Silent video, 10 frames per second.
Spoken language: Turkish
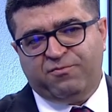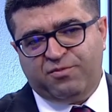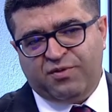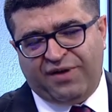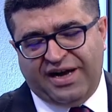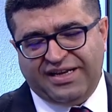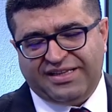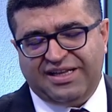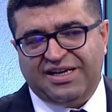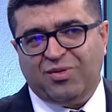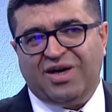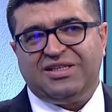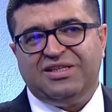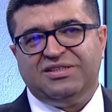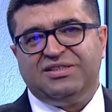faaliyetlerine
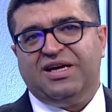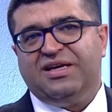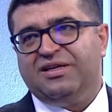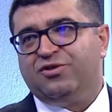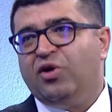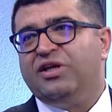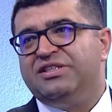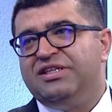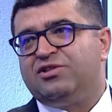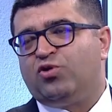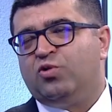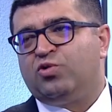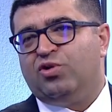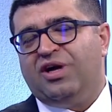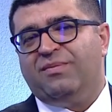baktığınızda e, görece
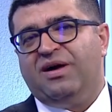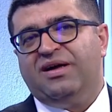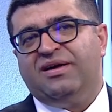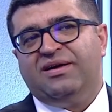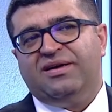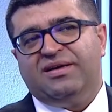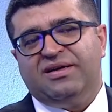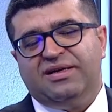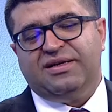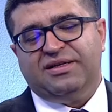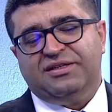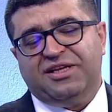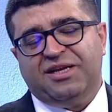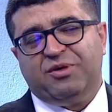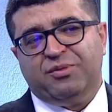iskontolu ama e,
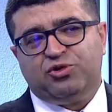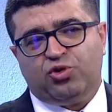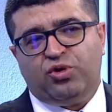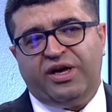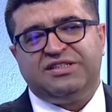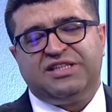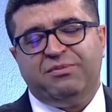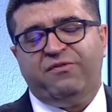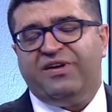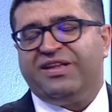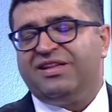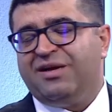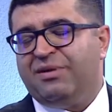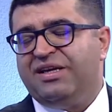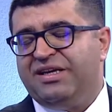dediğim gibi çok ekstra bir
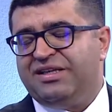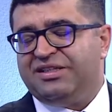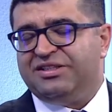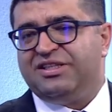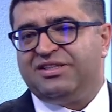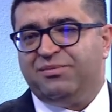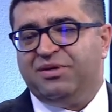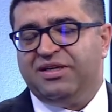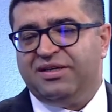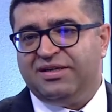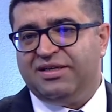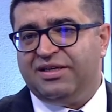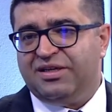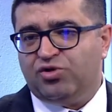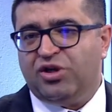fiyatlanmayı gerektirecek de bir e,
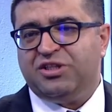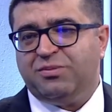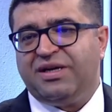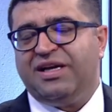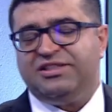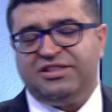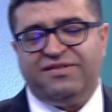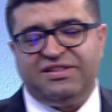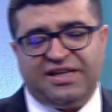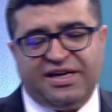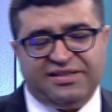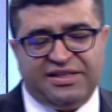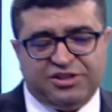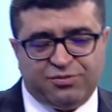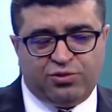yönetim anlayışında vesaire
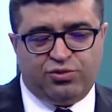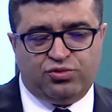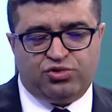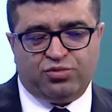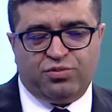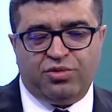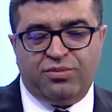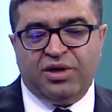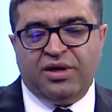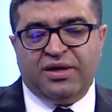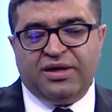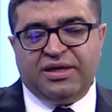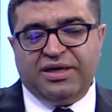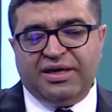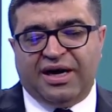değişim olduğunu düşünmüyorum.
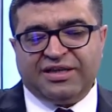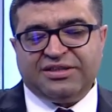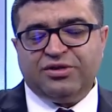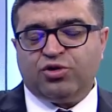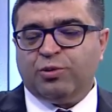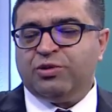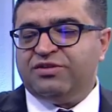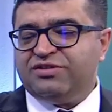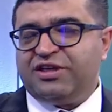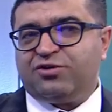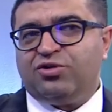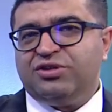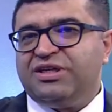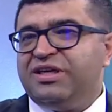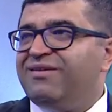E, artı otomotiv
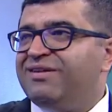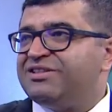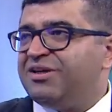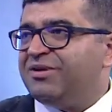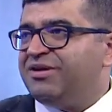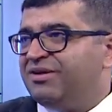sektöründeki yavaşlamanın